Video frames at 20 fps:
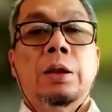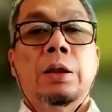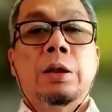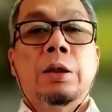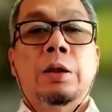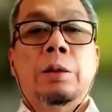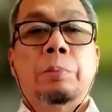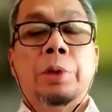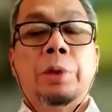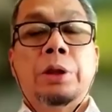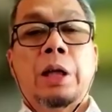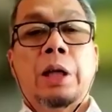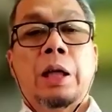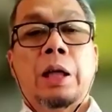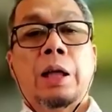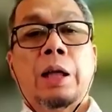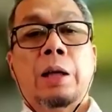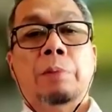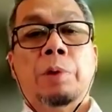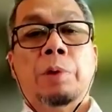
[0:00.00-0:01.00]

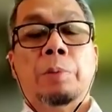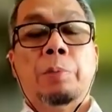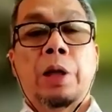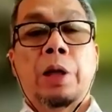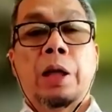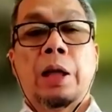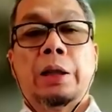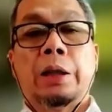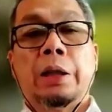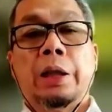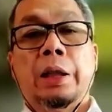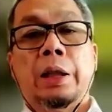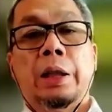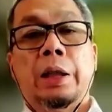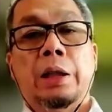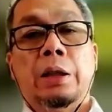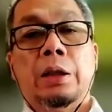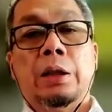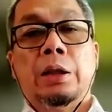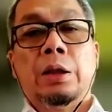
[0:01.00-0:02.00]
kebijakan
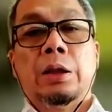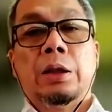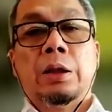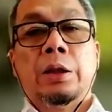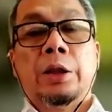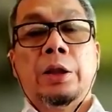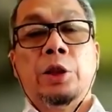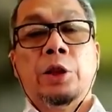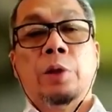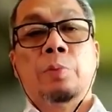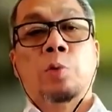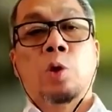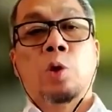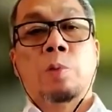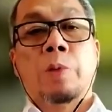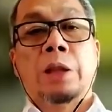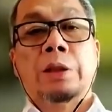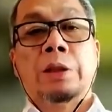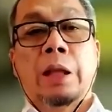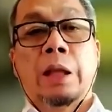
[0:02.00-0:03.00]
memerangi
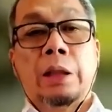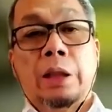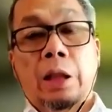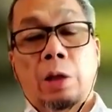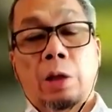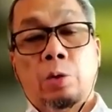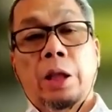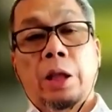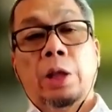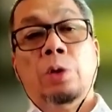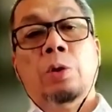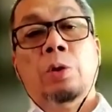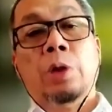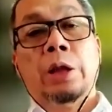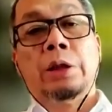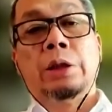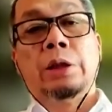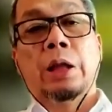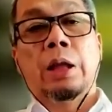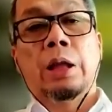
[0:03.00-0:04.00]
disinformasi yang dilakukan
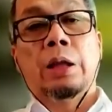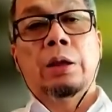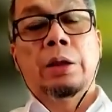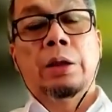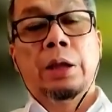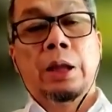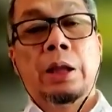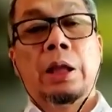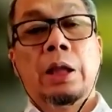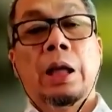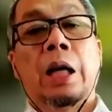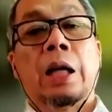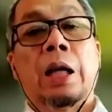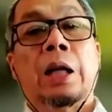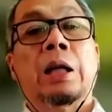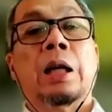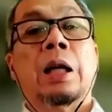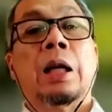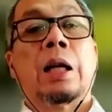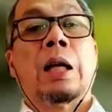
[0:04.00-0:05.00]
Indonesia di
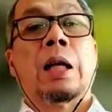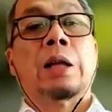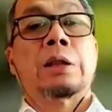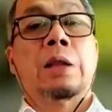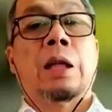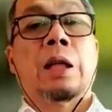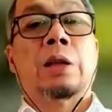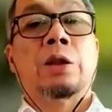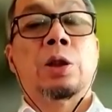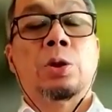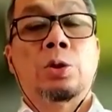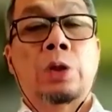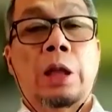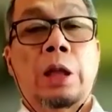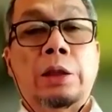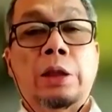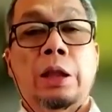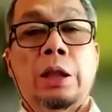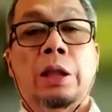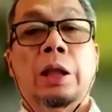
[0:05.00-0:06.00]
negara-negara ASEAN tentu
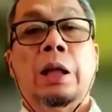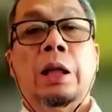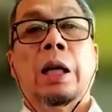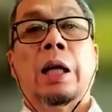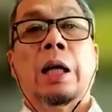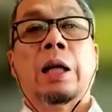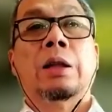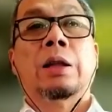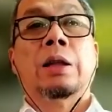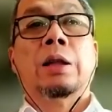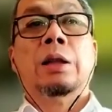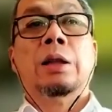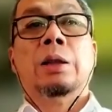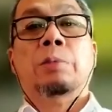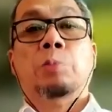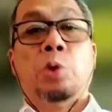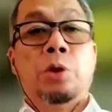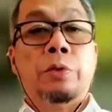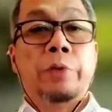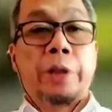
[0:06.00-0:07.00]
saja dengan
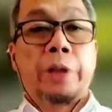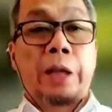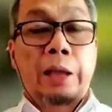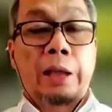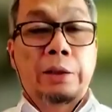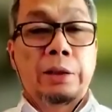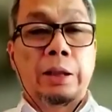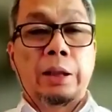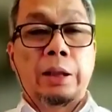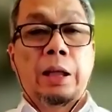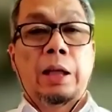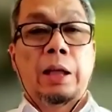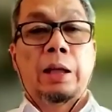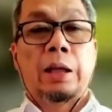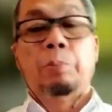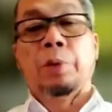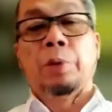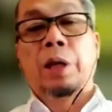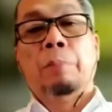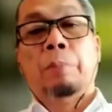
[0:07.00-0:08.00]
modifikasi
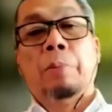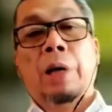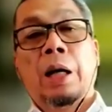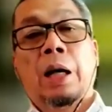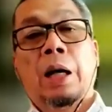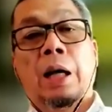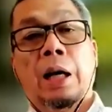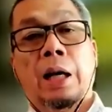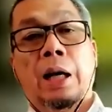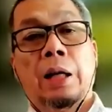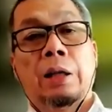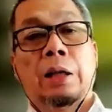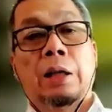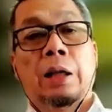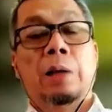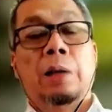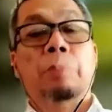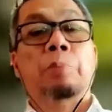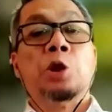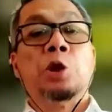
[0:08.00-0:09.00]
ya ada penambahan,
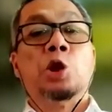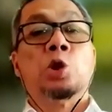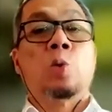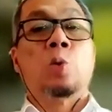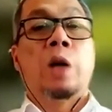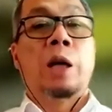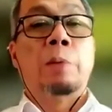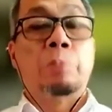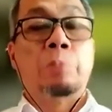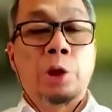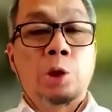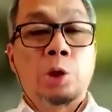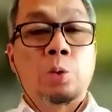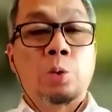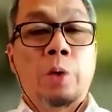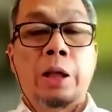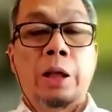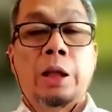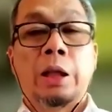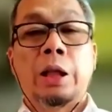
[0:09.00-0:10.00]
ada
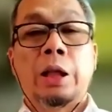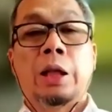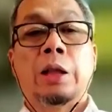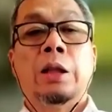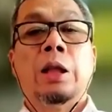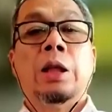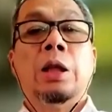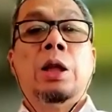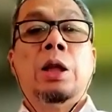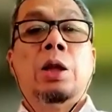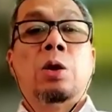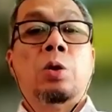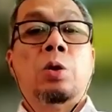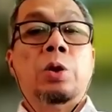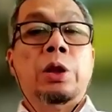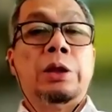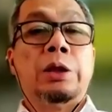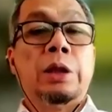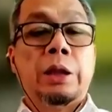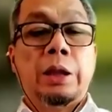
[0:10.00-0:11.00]
penyesuaian-penyesuaian dengan
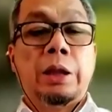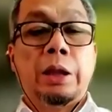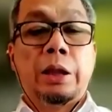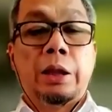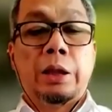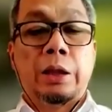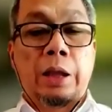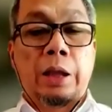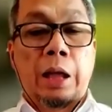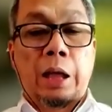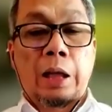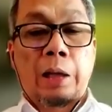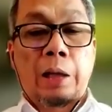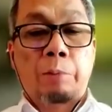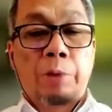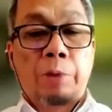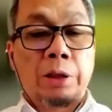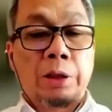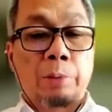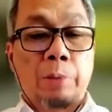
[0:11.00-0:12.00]
kondisi di
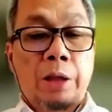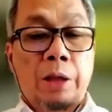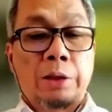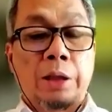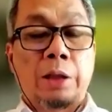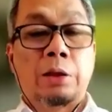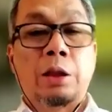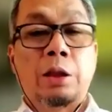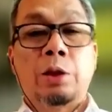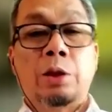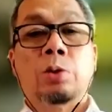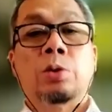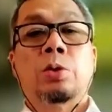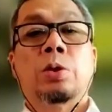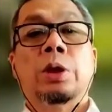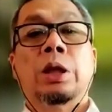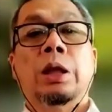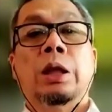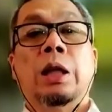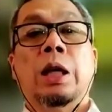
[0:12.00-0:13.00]
negara masing-masing.
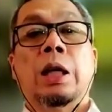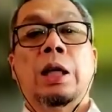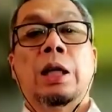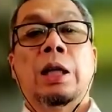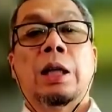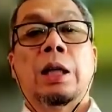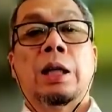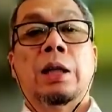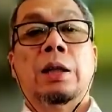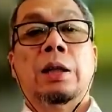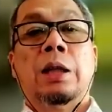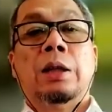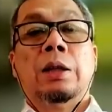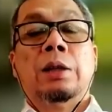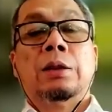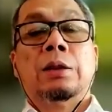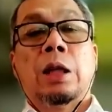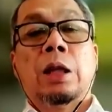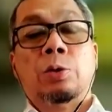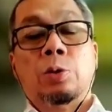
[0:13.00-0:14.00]
Tentu di negara
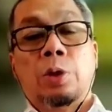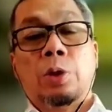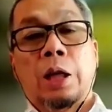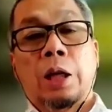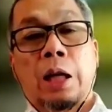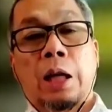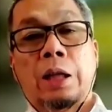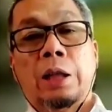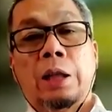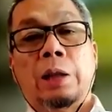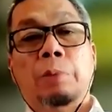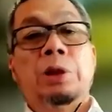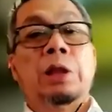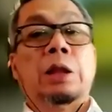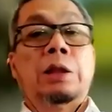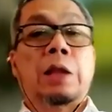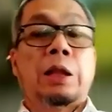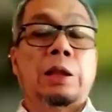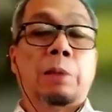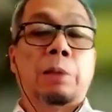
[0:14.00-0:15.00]
satu negara ini
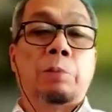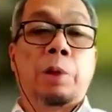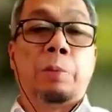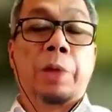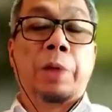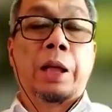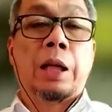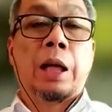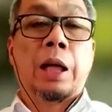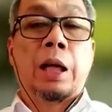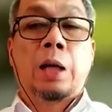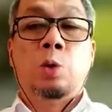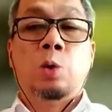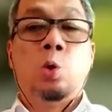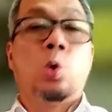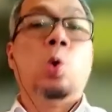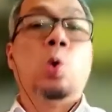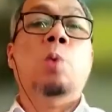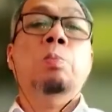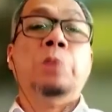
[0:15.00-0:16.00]
bisa saja berbeda
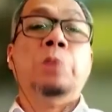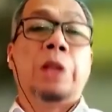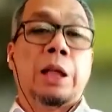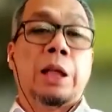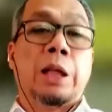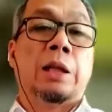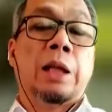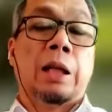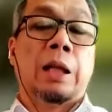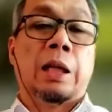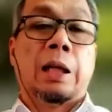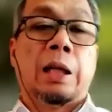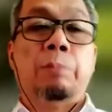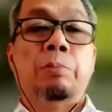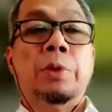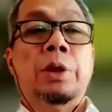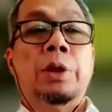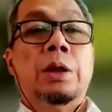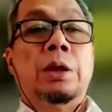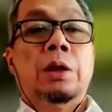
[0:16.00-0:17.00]
hukumnya
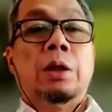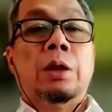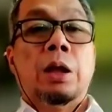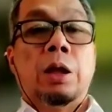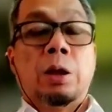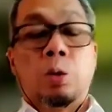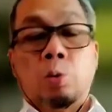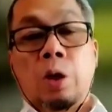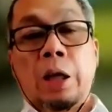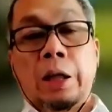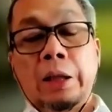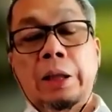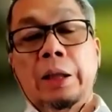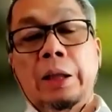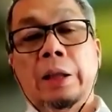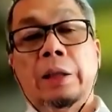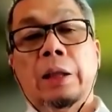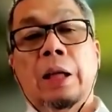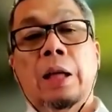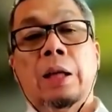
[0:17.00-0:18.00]
dalam uh, ruang
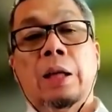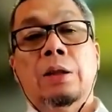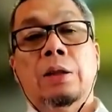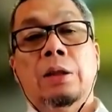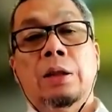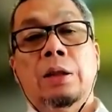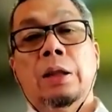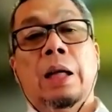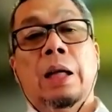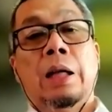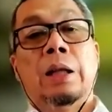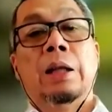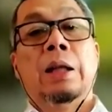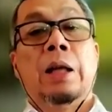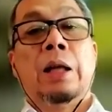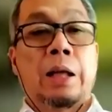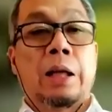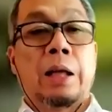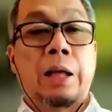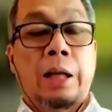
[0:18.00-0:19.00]
digital dengan
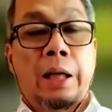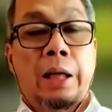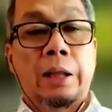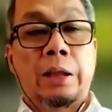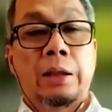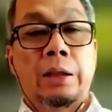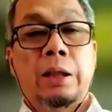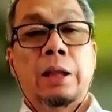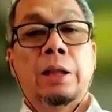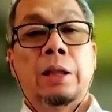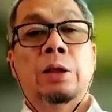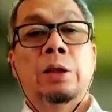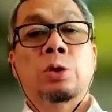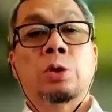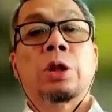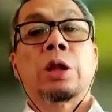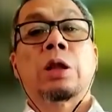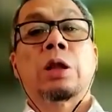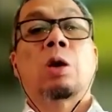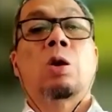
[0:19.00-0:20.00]
negara lain ya.
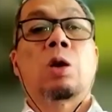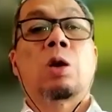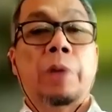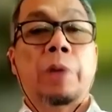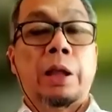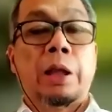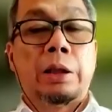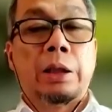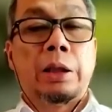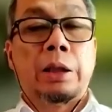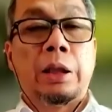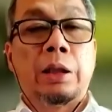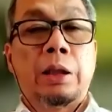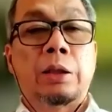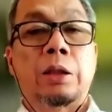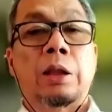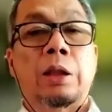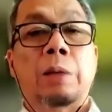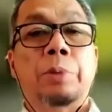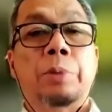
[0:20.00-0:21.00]
Itu kita hormati ya,
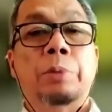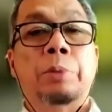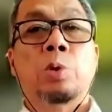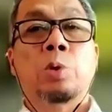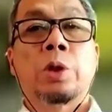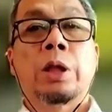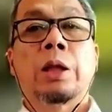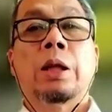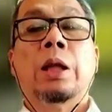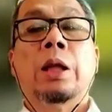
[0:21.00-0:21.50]
tetapi mungkin